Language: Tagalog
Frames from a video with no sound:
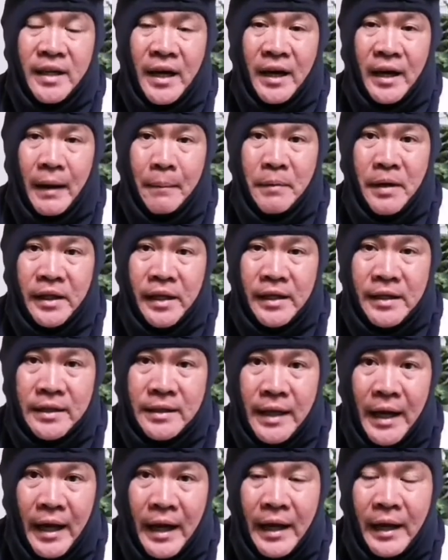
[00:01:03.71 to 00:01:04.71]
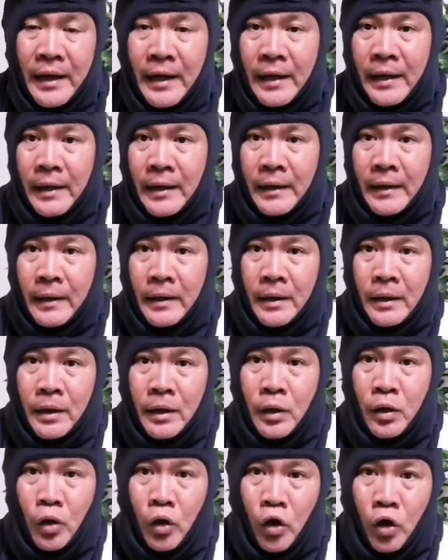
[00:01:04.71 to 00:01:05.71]
siyang gamitin sa
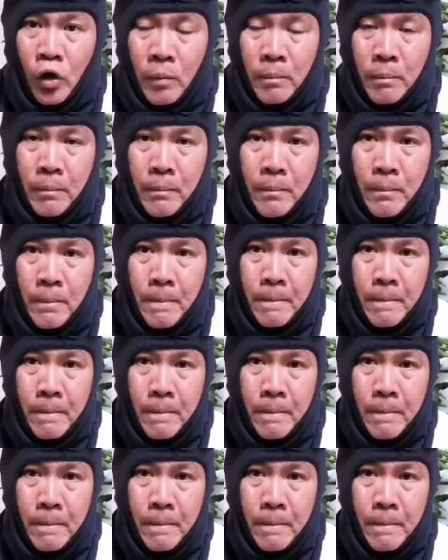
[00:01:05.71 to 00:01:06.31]
loob.